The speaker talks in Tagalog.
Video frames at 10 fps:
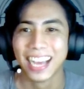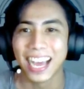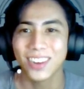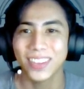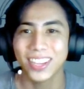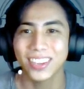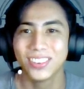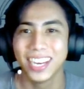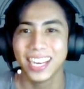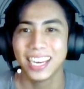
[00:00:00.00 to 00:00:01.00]
ano pa yung
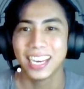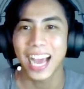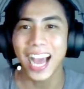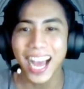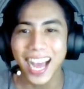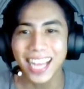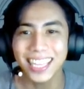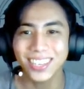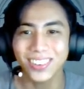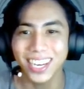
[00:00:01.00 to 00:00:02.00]
huli? Ah,
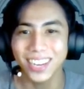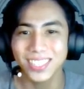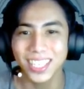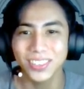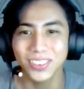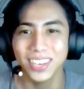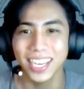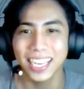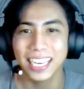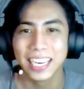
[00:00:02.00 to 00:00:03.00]
hindi ko alam saan yung
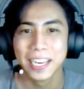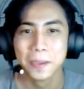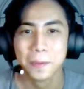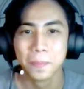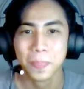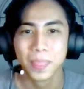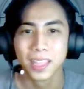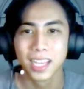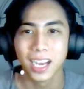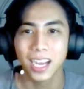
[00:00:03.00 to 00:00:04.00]
huli.
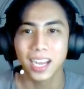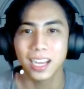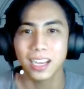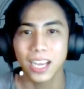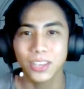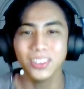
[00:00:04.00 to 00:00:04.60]
Ah, uh, ayun,